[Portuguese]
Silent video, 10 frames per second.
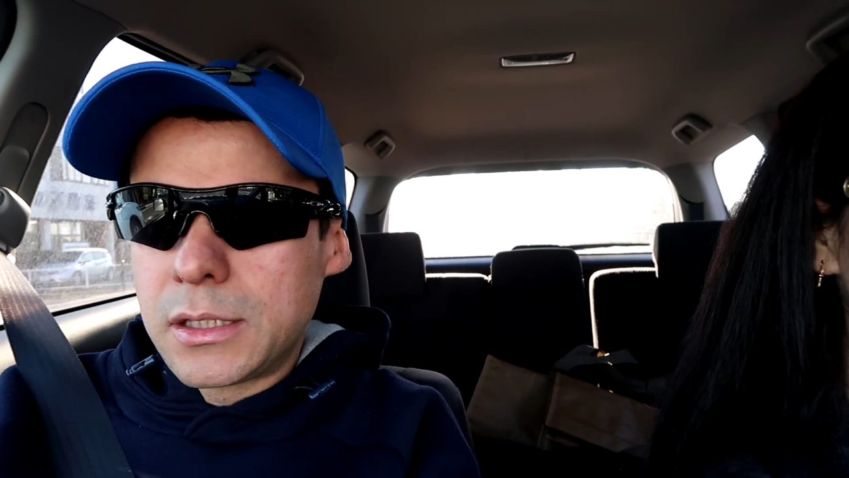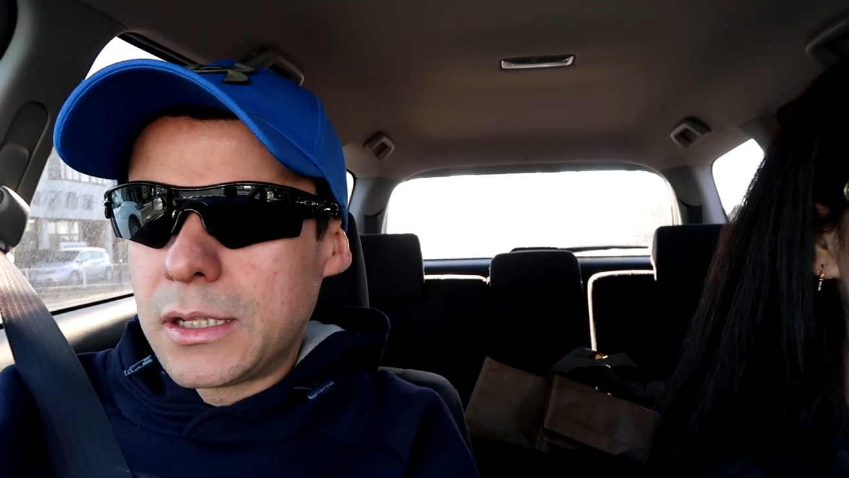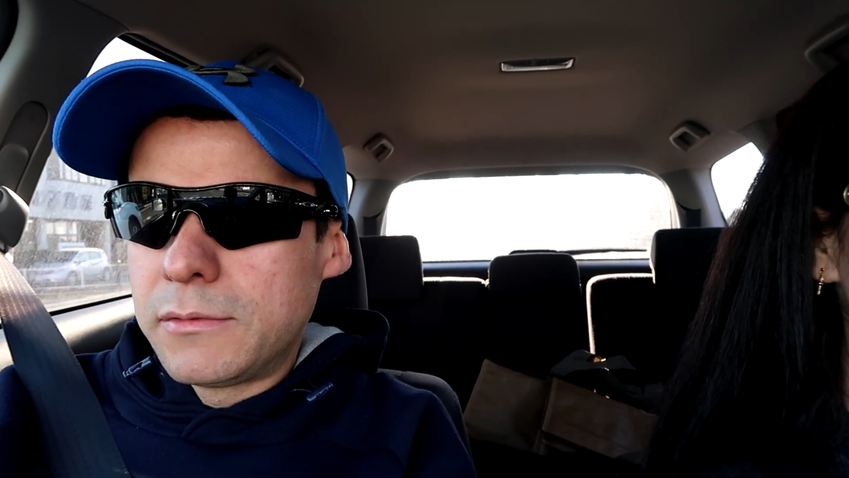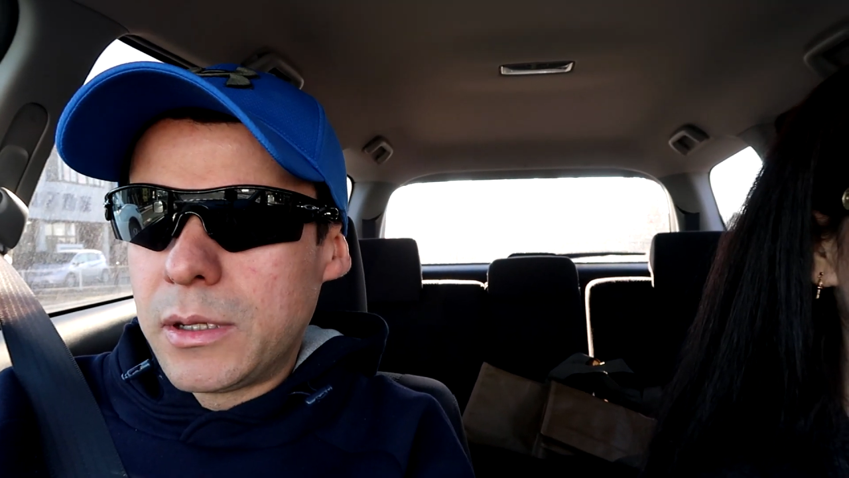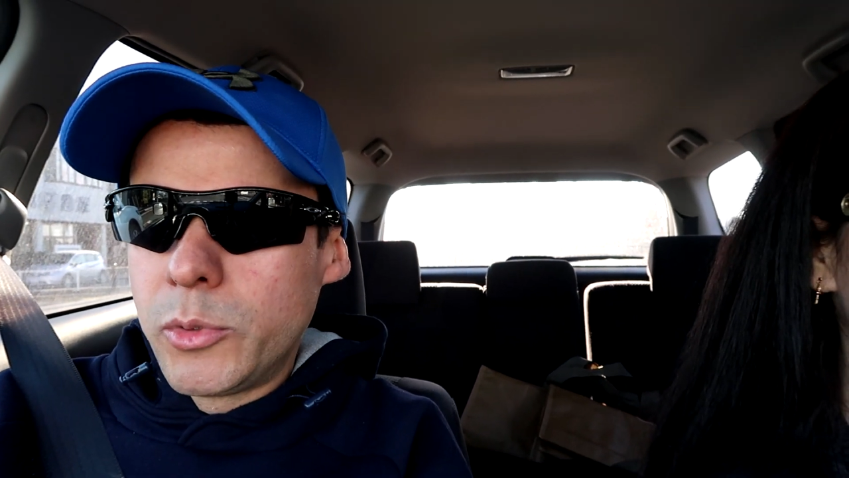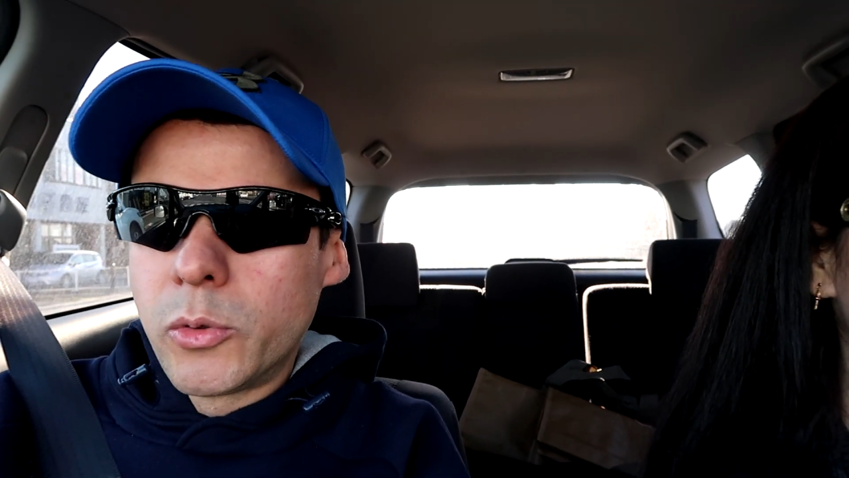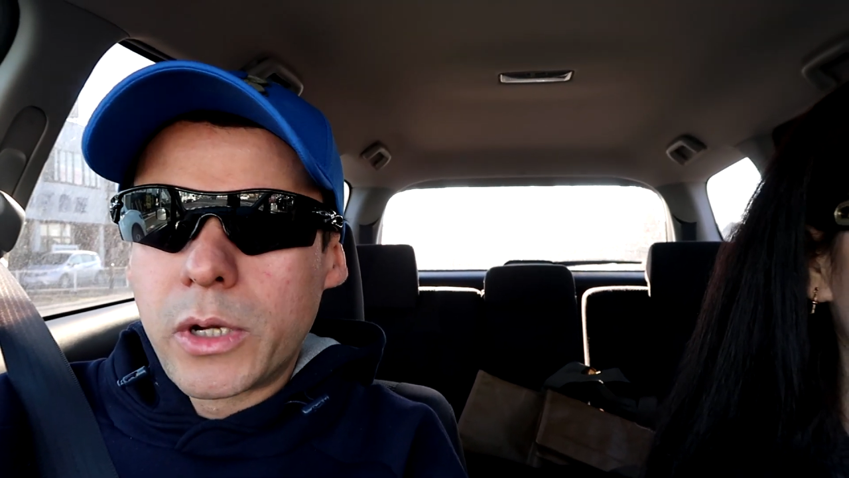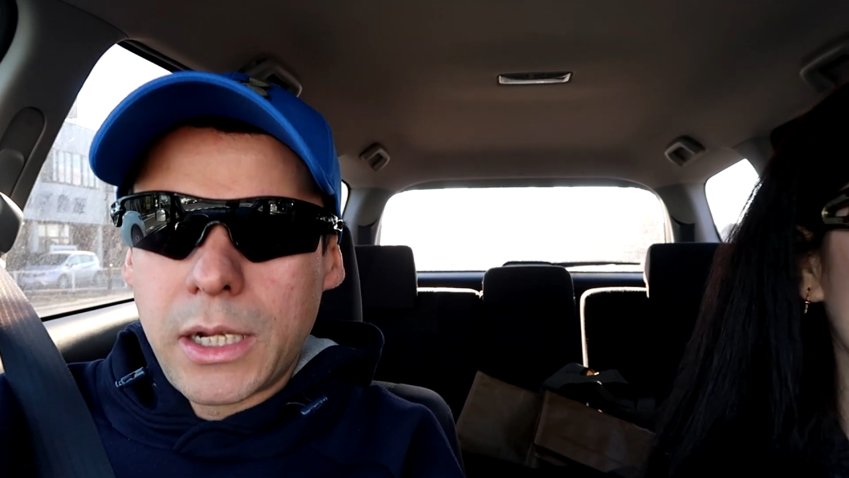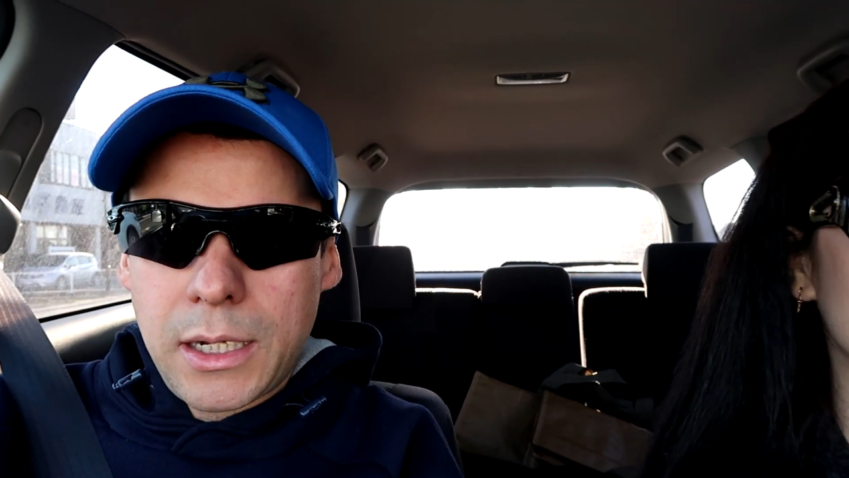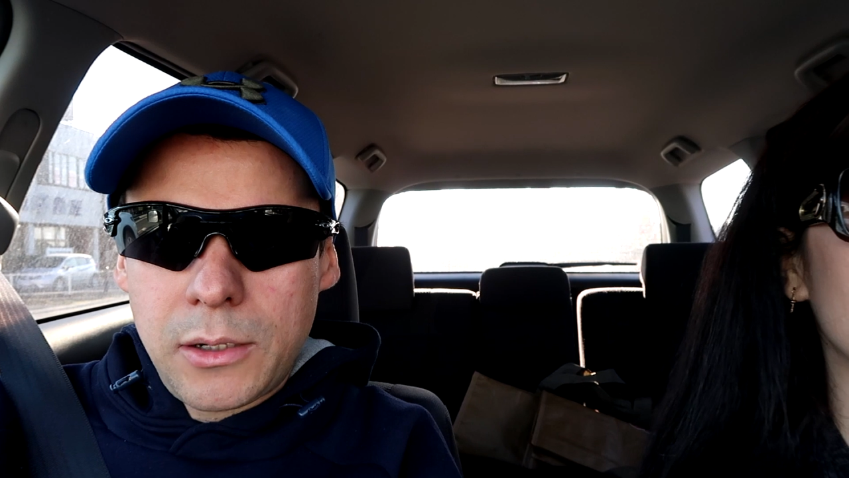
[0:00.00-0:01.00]
lavar meu
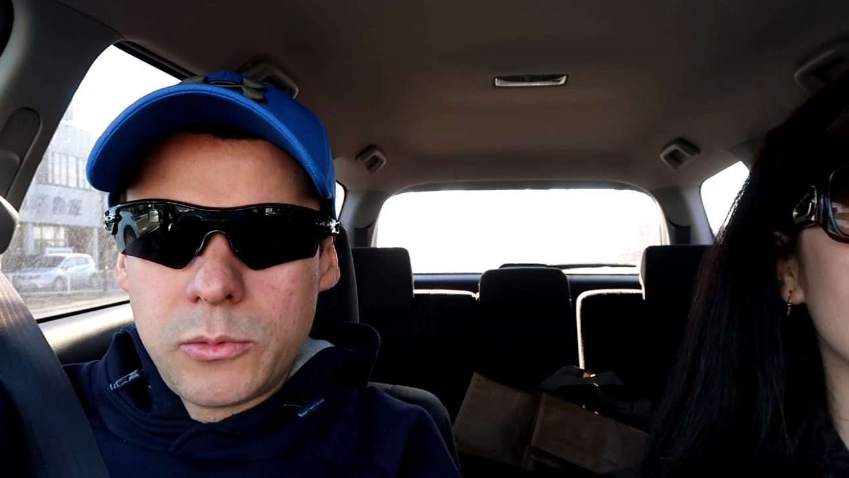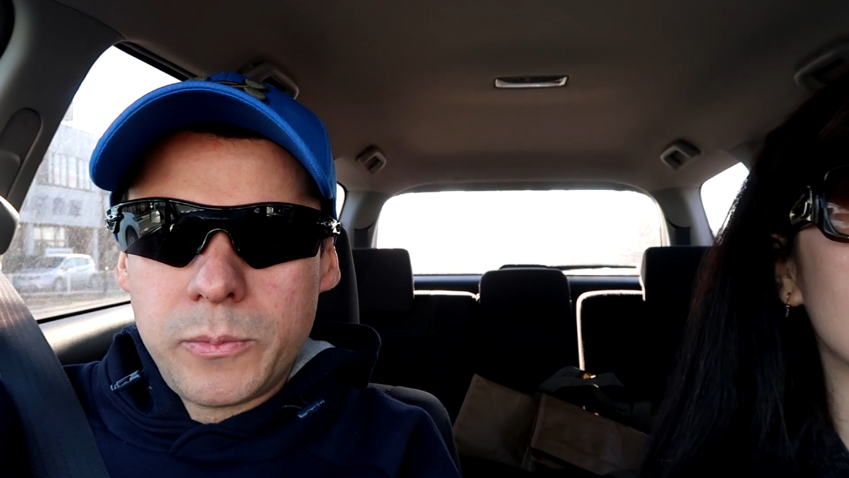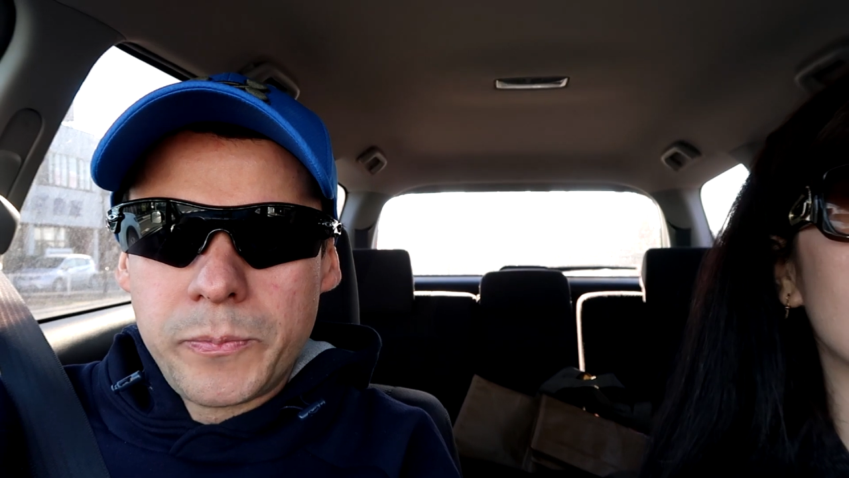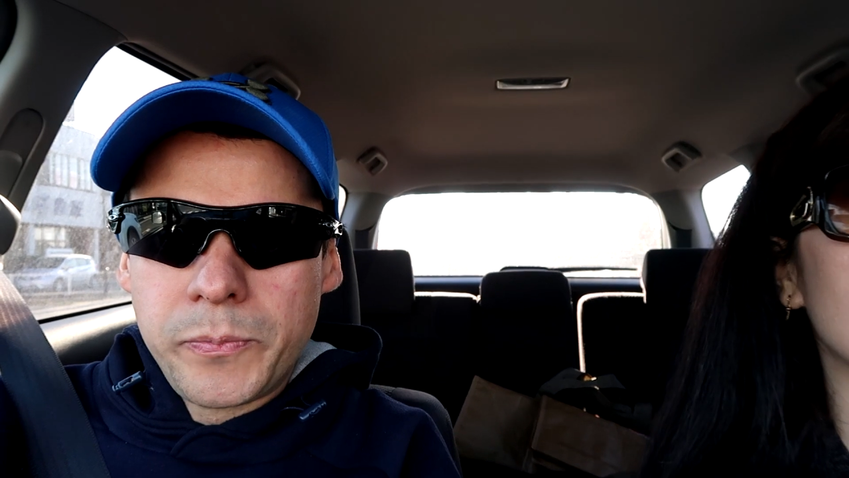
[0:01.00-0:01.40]
carro